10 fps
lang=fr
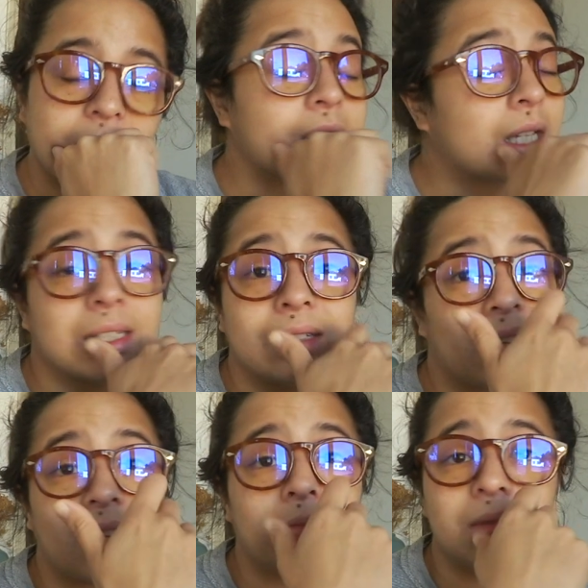Et ça c'est
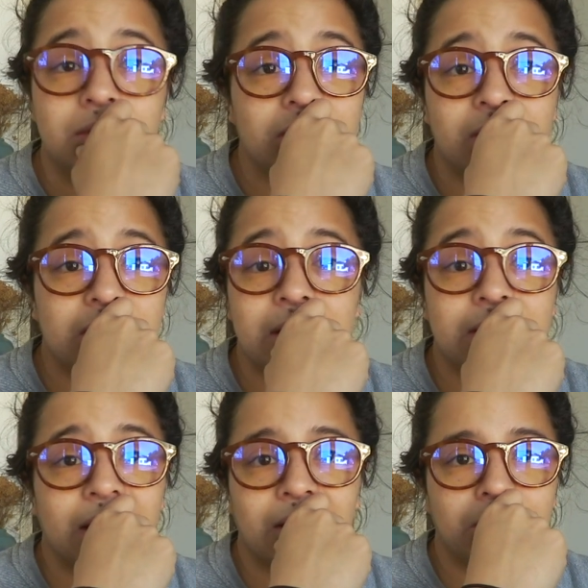terrible,
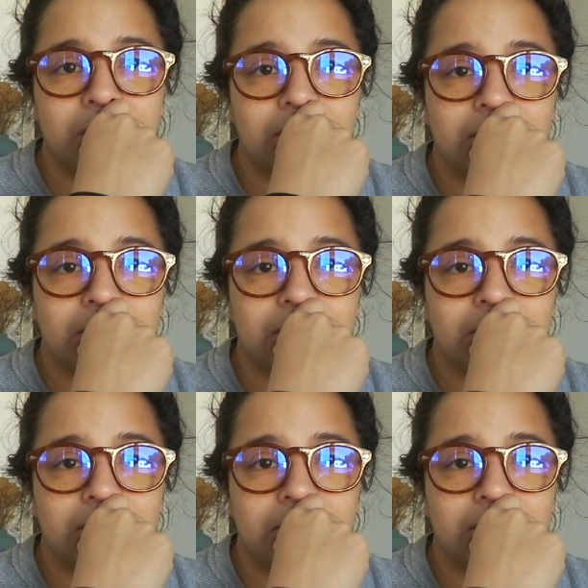c'est terrible.